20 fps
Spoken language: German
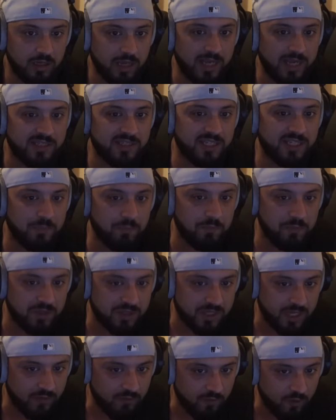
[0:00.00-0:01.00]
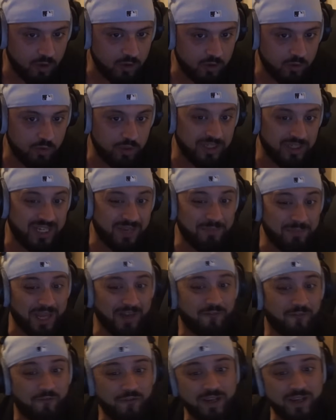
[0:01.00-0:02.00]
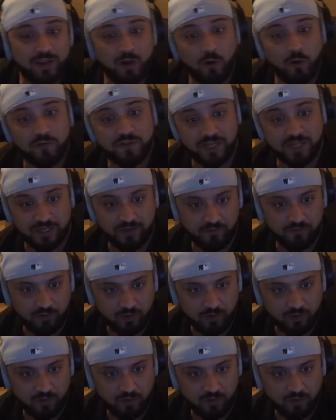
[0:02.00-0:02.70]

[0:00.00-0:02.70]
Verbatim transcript: Gase gibt mir sein Wort und ihr gebt ein Fick auf sein